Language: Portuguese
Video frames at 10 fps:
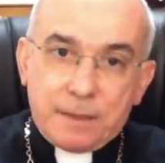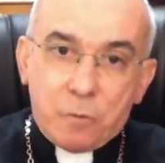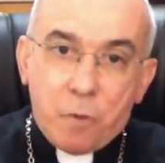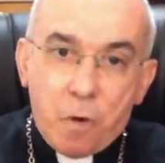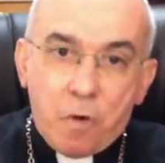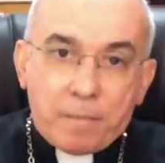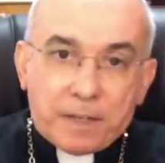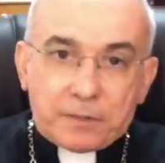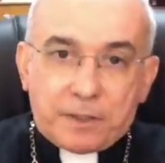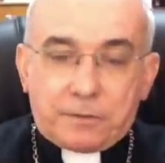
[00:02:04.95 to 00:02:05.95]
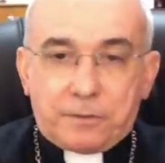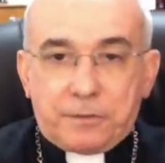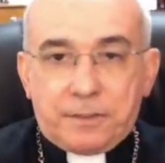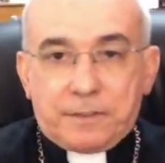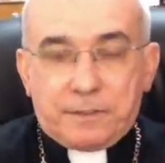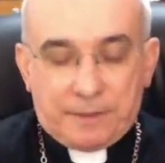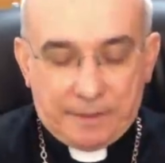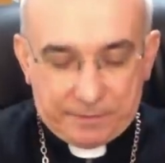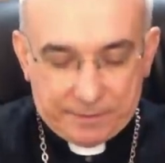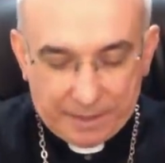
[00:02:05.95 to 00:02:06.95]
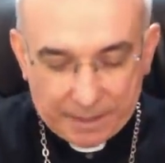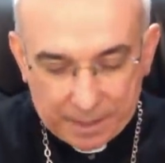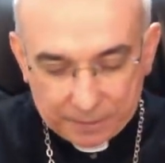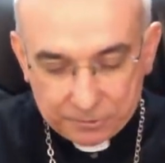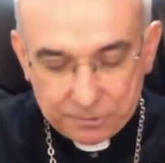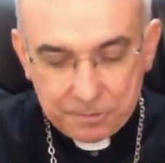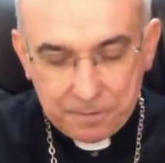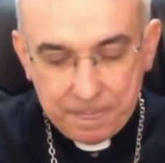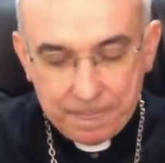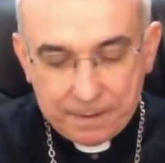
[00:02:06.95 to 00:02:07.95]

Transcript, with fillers: O homem Jesus que se encarnou,